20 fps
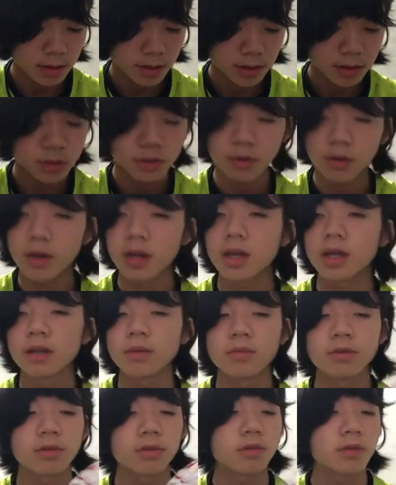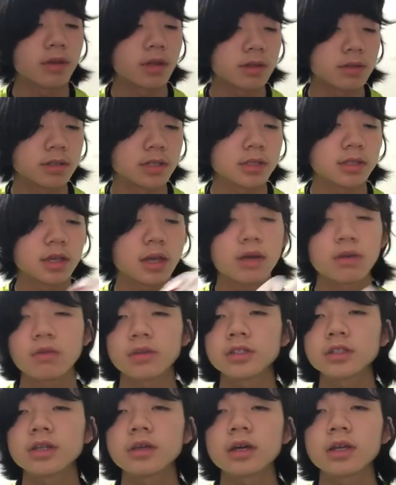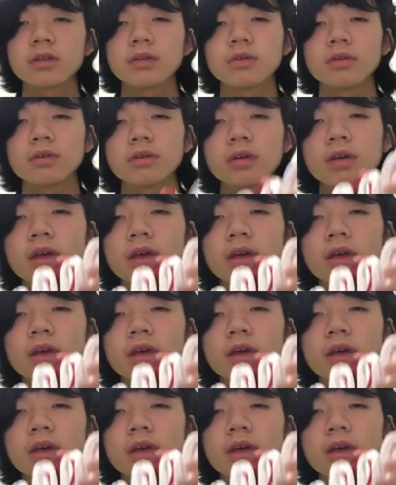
超レアなものとはなるんですが、こちら、あのー、